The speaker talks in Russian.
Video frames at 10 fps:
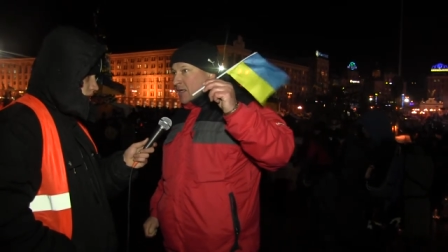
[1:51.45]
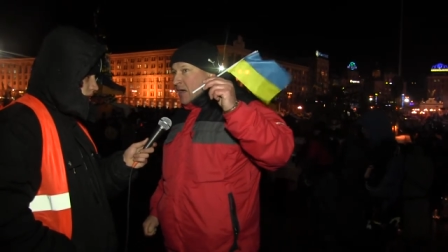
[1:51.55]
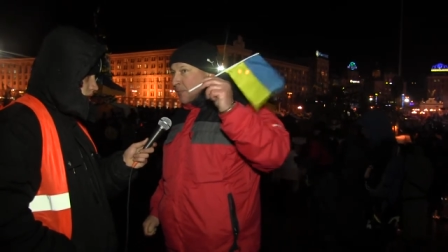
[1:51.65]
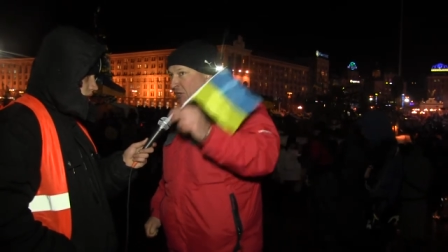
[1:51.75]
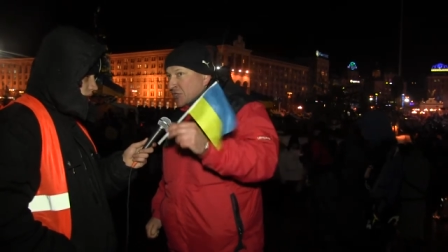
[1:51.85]

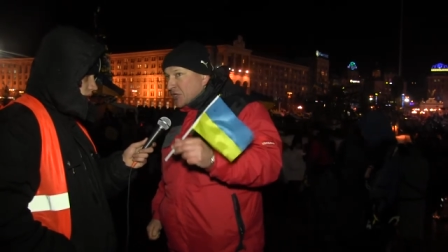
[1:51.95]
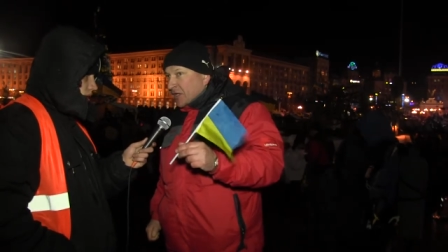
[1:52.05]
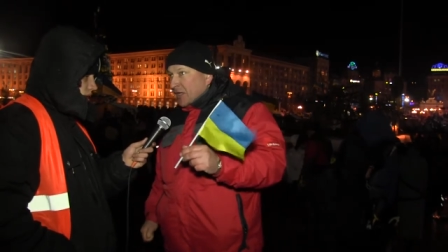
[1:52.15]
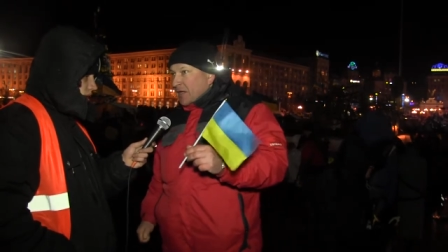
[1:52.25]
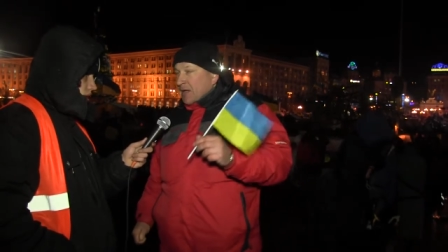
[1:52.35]

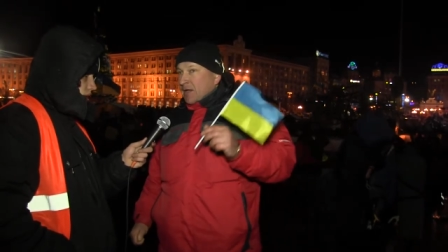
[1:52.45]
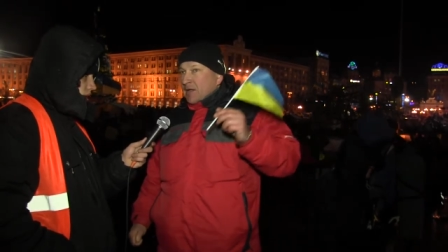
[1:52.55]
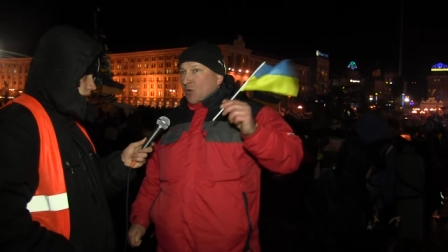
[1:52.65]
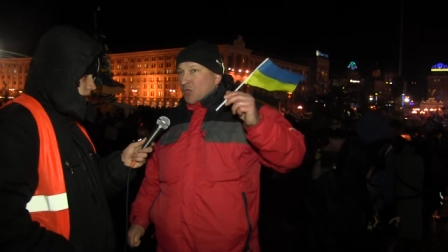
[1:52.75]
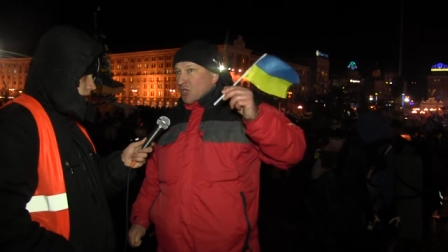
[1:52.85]
опричники
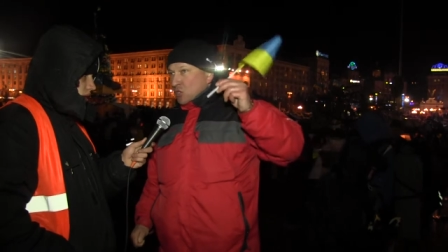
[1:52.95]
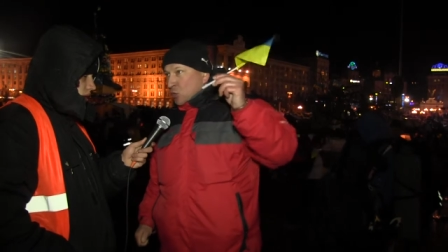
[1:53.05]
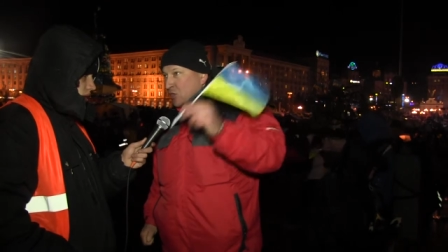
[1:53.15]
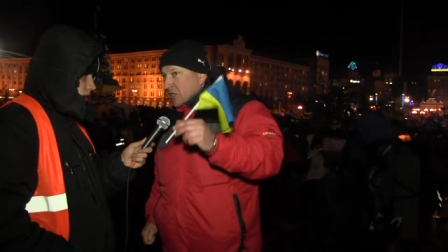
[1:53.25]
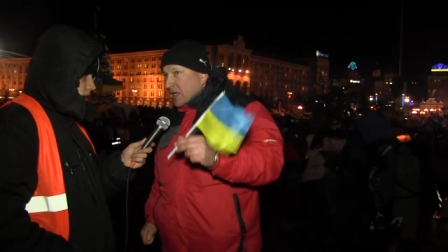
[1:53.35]

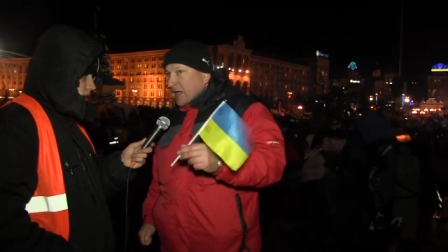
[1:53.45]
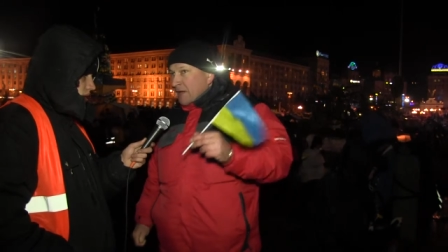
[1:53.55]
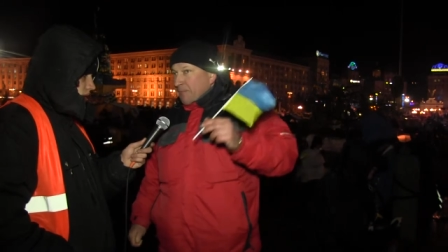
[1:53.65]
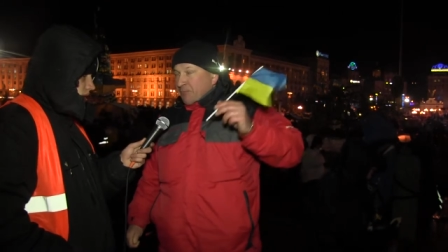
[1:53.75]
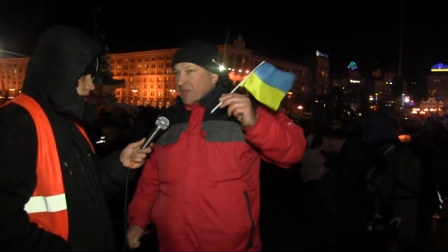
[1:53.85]
уничтожили
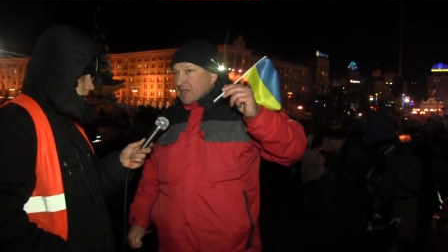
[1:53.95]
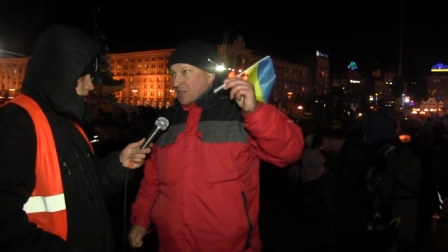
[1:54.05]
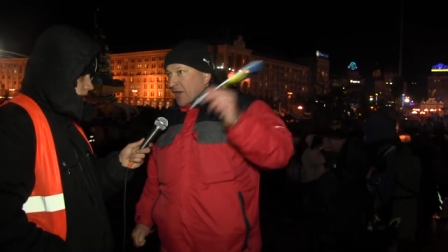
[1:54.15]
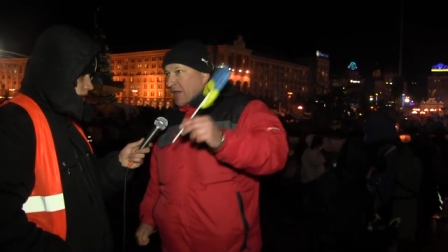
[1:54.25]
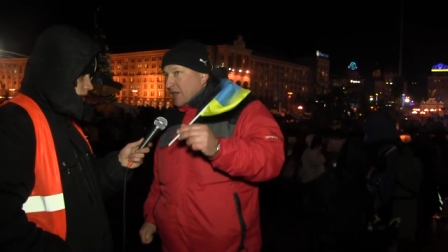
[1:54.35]

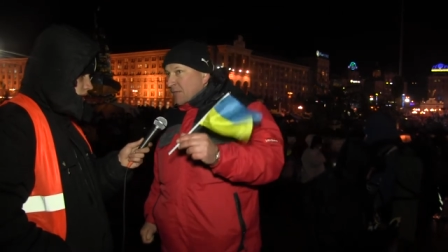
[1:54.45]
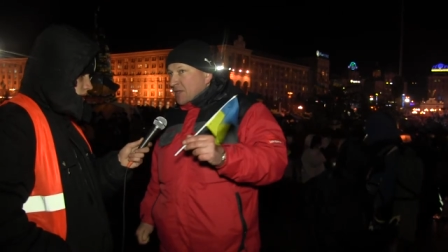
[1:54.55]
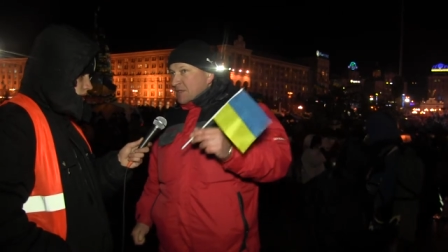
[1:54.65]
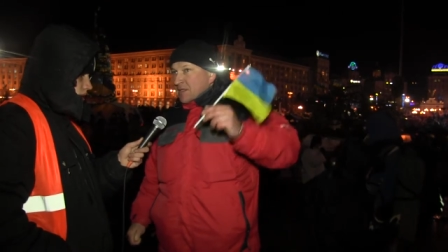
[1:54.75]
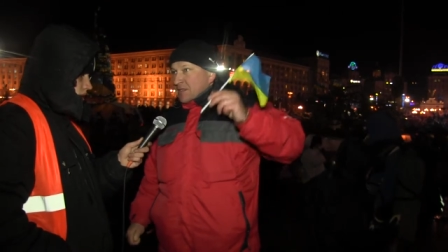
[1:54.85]
средний
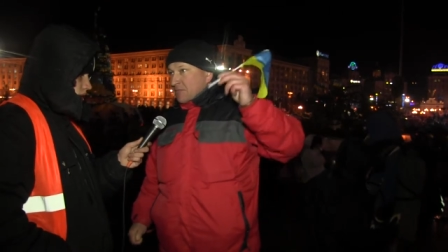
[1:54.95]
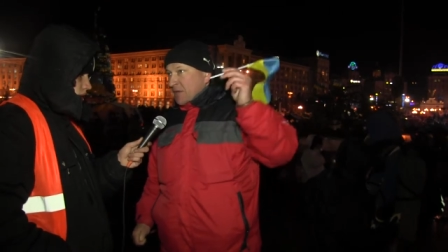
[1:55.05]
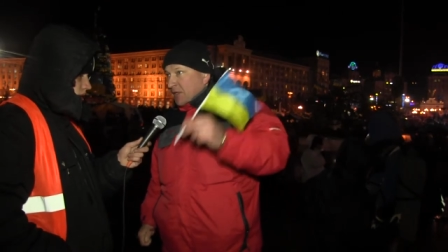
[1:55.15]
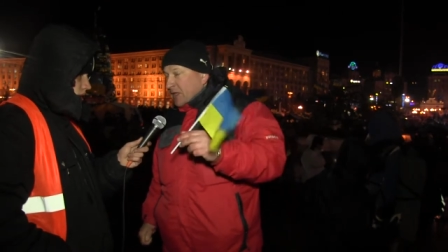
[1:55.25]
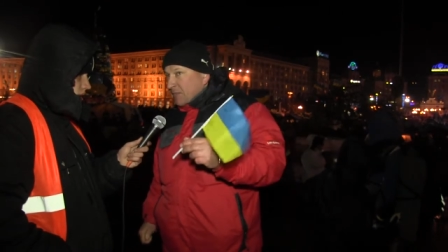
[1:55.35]
бизнес,
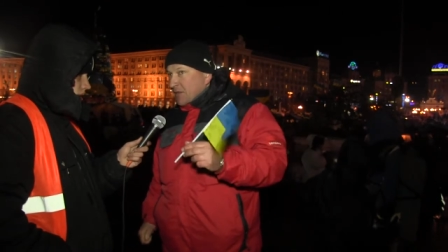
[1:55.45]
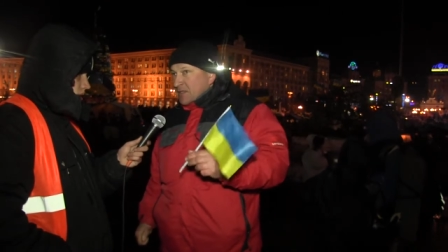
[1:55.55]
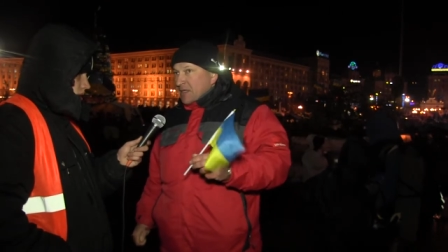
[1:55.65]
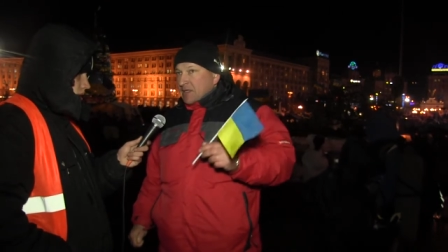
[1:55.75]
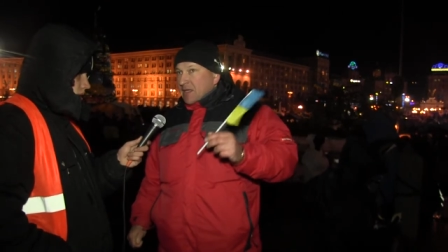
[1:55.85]
мелкий
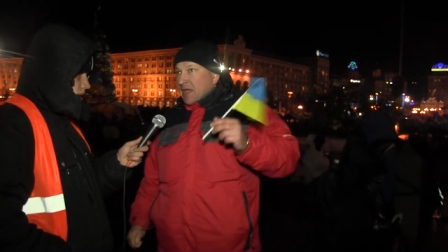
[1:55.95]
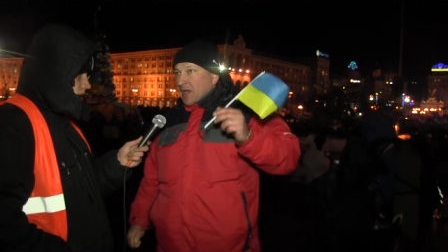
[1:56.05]
бизнес,